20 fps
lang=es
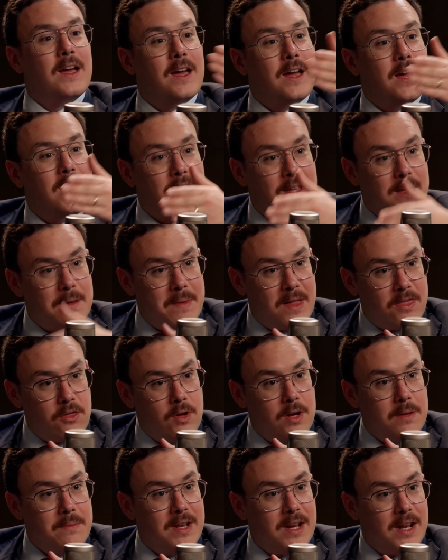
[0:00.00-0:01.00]
¿El que mandó
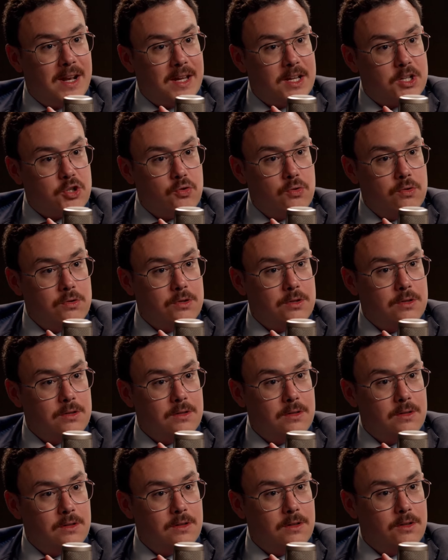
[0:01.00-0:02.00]
eliminar a Jesús?
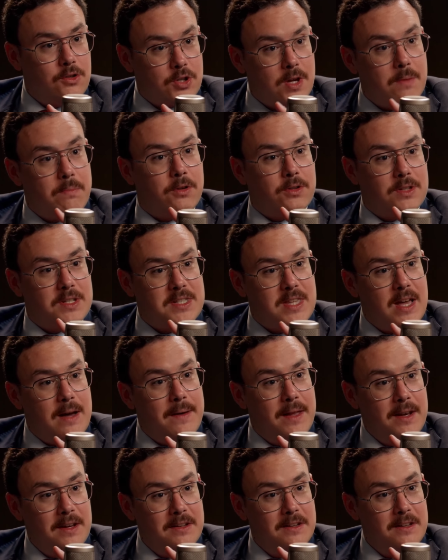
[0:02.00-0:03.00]
¿Los que
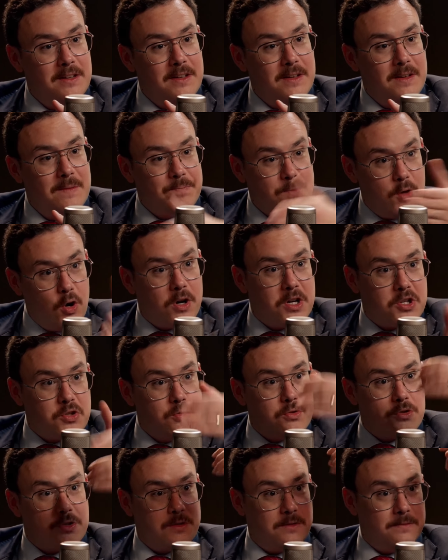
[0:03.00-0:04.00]
protestaban? ¿O
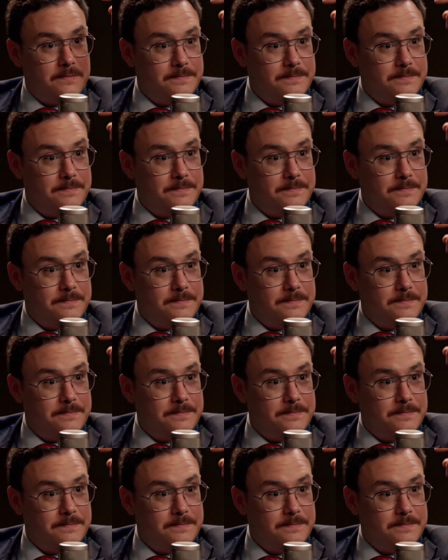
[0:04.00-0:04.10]
Jesús?